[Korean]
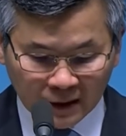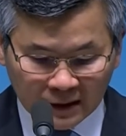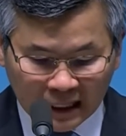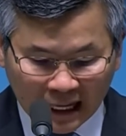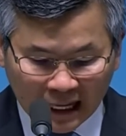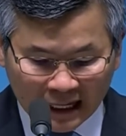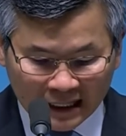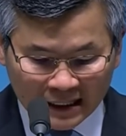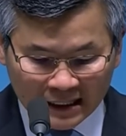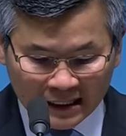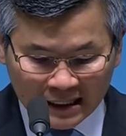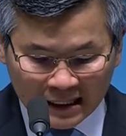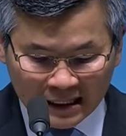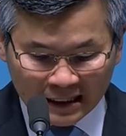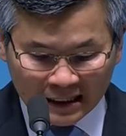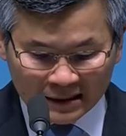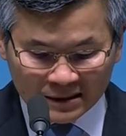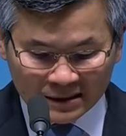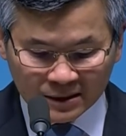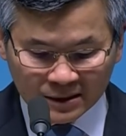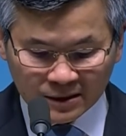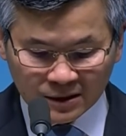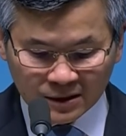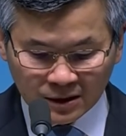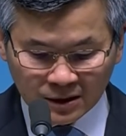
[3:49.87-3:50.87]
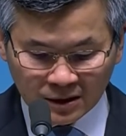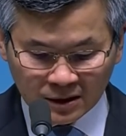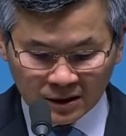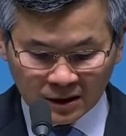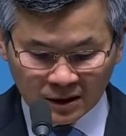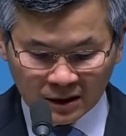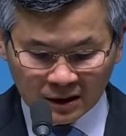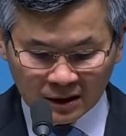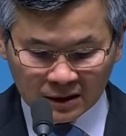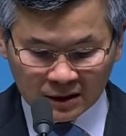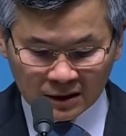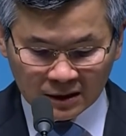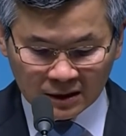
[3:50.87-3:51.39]
나이가
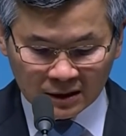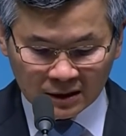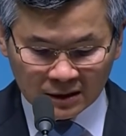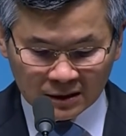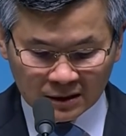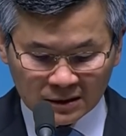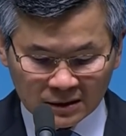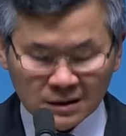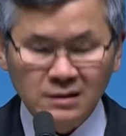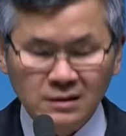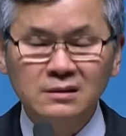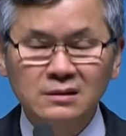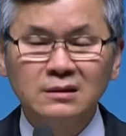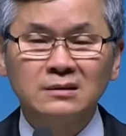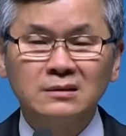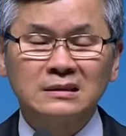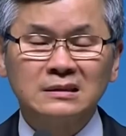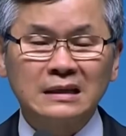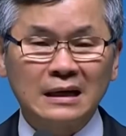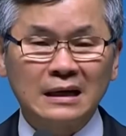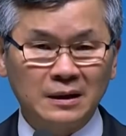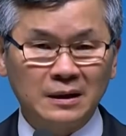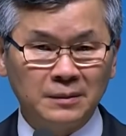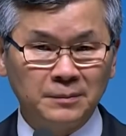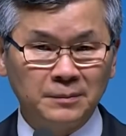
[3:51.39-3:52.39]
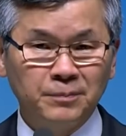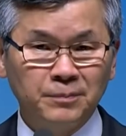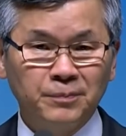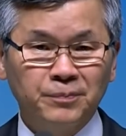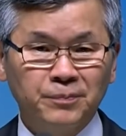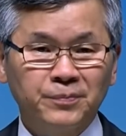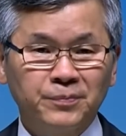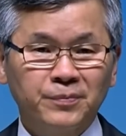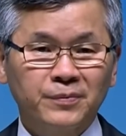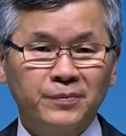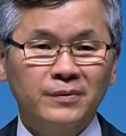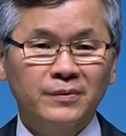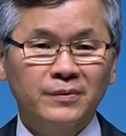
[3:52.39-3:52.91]
들어 늙은 사람.